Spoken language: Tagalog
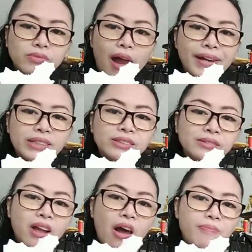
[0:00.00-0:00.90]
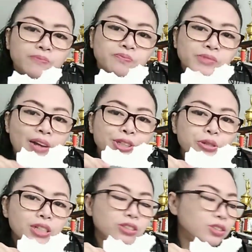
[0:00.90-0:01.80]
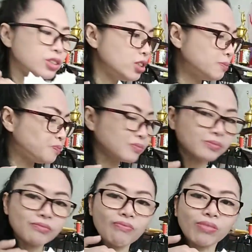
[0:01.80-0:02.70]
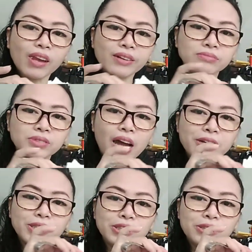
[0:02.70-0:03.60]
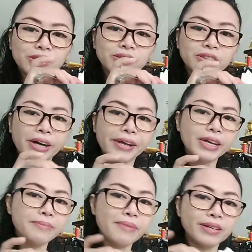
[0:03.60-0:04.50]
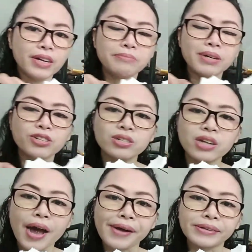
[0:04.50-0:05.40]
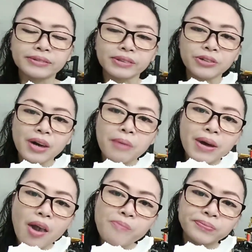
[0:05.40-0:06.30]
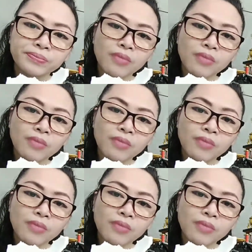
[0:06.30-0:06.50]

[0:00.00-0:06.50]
And uh, as you can see, ayun yung im image ng, ano nga ba yan?